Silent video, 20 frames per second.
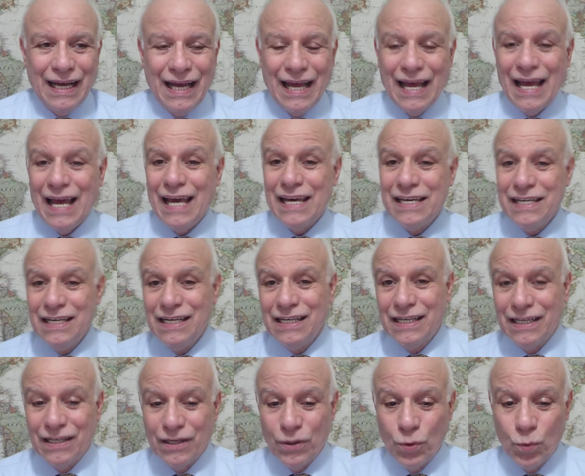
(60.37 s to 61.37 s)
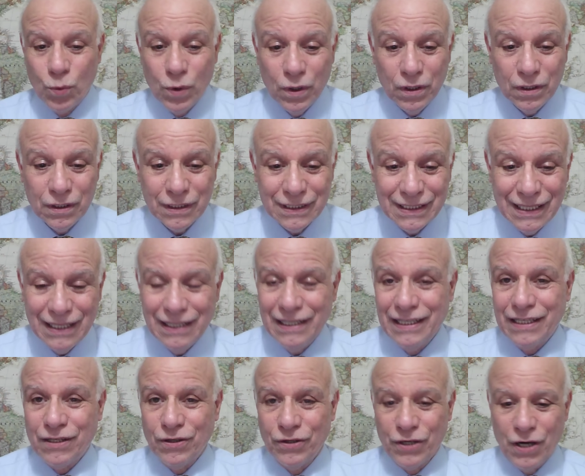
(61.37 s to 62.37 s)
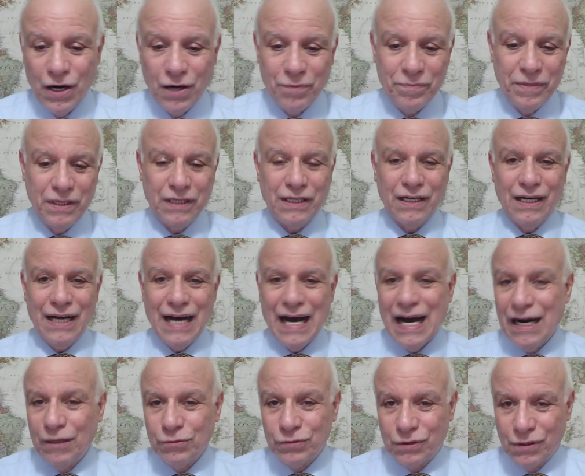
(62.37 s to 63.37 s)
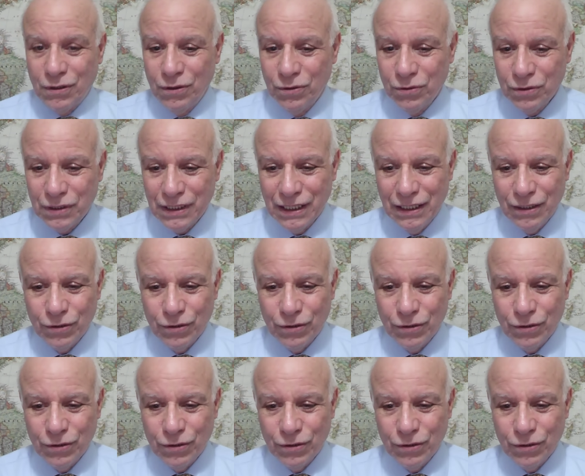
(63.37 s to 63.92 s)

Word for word: È il World Economic Outlook,